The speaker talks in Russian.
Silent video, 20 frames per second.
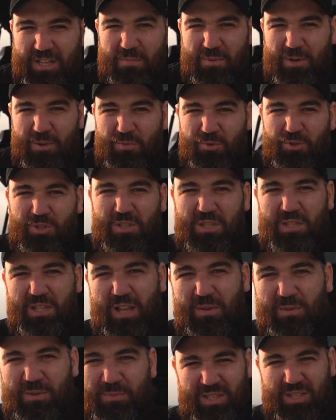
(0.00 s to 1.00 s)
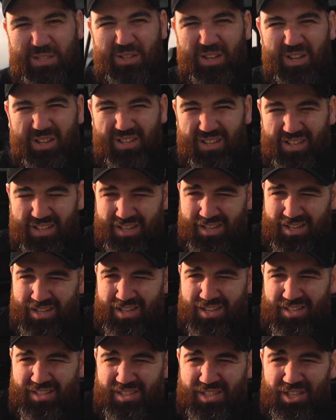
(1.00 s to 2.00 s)
да прибудет с нами сила
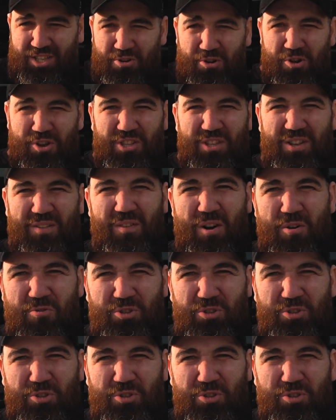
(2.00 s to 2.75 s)
стероидного